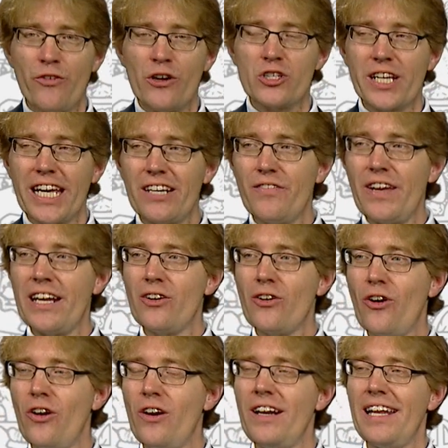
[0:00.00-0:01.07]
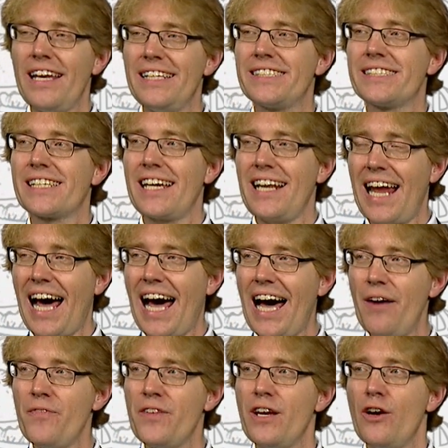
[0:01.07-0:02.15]
vollstreckt werden können, ist
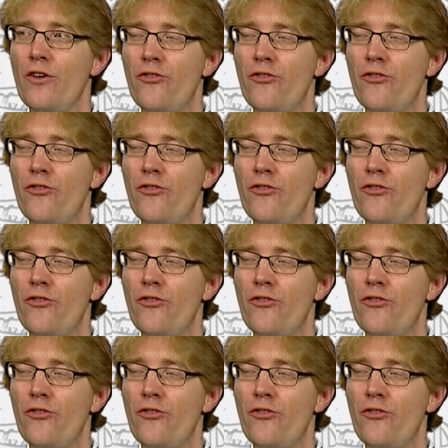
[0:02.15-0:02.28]
klar.